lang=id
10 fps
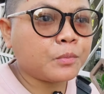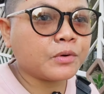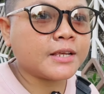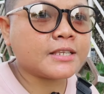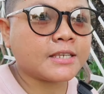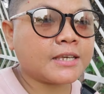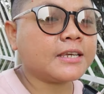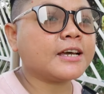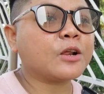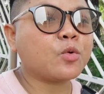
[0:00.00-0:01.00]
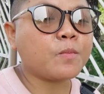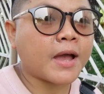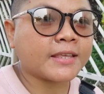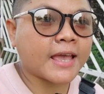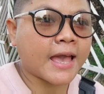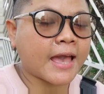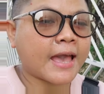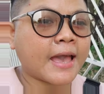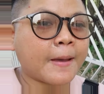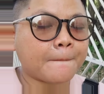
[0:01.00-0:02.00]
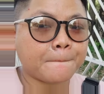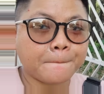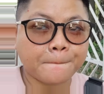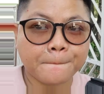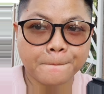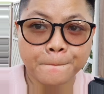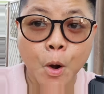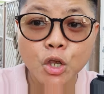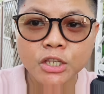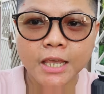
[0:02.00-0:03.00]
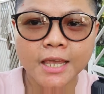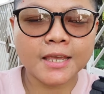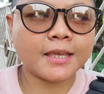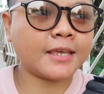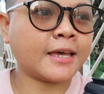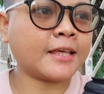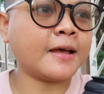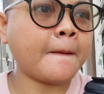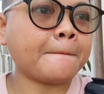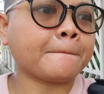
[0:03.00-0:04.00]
polisi ke rumahnya Bose, ya kan?